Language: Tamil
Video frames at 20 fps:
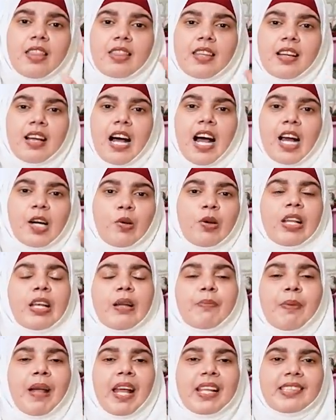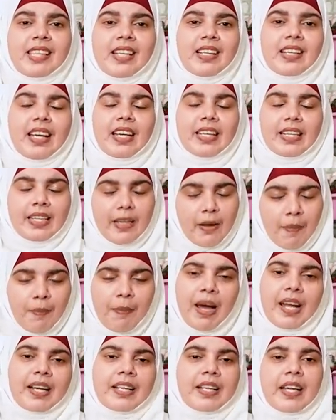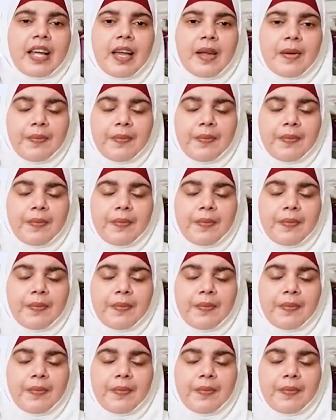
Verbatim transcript: இந்த காணொலியில் பேசியிருக்காரு பாருங்க